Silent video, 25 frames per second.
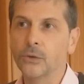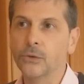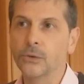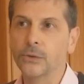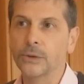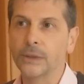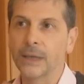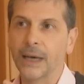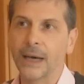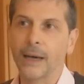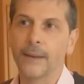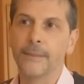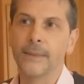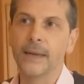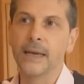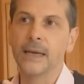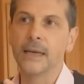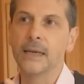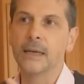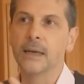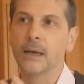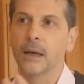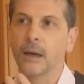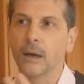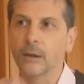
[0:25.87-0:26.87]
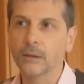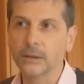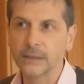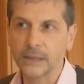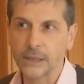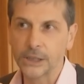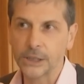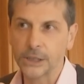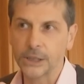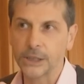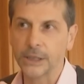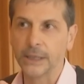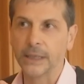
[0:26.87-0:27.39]
du caramel en
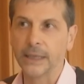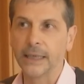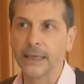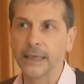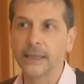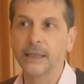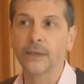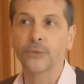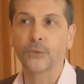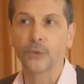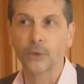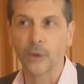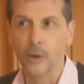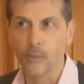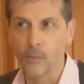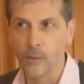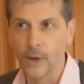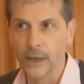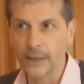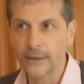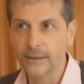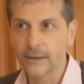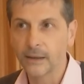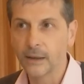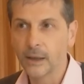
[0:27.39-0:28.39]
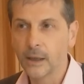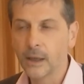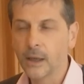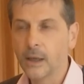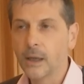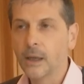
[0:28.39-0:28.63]
sachet et des fruits en boîte.